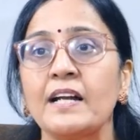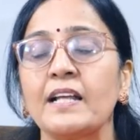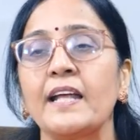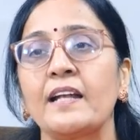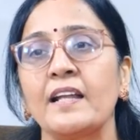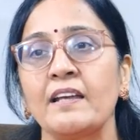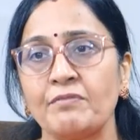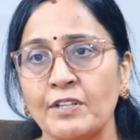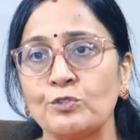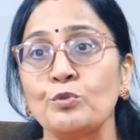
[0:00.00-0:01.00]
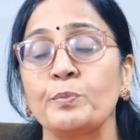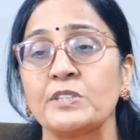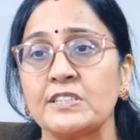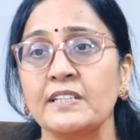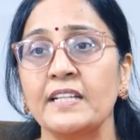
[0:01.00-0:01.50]
వాళ్ళకి ఎట్లా ఎఫెక్ట్
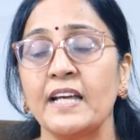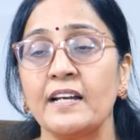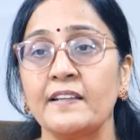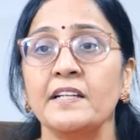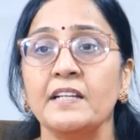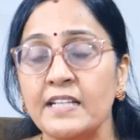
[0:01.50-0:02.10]
చూపిస్తుంది అన్నది